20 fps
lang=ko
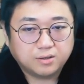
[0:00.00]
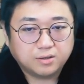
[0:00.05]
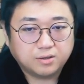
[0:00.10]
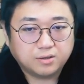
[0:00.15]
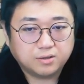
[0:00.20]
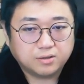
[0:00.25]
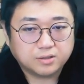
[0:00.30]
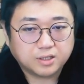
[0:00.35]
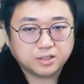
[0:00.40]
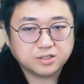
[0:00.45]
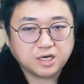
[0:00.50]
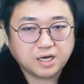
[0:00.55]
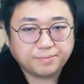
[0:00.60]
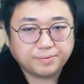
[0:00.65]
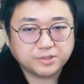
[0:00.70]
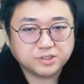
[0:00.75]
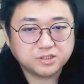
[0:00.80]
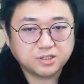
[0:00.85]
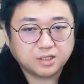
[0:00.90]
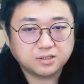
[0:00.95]
어야네
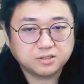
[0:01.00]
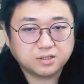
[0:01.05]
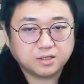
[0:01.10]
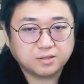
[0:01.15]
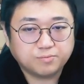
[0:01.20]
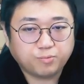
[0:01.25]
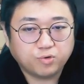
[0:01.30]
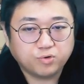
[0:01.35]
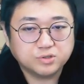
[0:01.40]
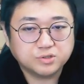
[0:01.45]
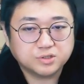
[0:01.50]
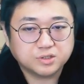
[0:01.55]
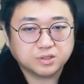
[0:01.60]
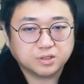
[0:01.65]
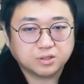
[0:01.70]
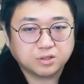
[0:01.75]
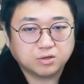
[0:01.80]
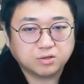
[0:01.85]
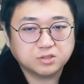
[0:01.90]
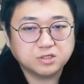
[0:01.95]
앞에 신한은행이
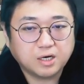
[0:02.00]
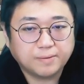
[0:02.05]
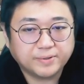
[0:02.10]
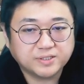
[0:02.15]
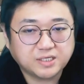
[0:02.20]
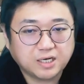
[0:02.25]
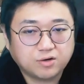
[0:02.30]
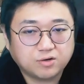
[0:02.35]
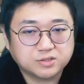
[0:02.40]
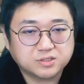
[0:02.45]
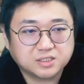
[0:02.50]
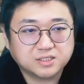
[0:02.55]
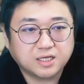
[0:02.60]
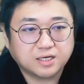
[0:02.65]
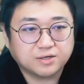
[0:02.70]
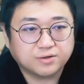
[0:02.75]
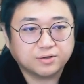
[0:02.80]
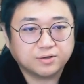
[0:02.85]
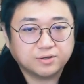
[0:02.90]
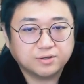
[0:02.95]
보이지 어 그 앞에 사거리에서
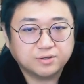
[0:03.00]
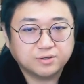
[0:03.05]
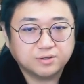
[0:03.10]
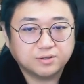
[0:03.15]
기다려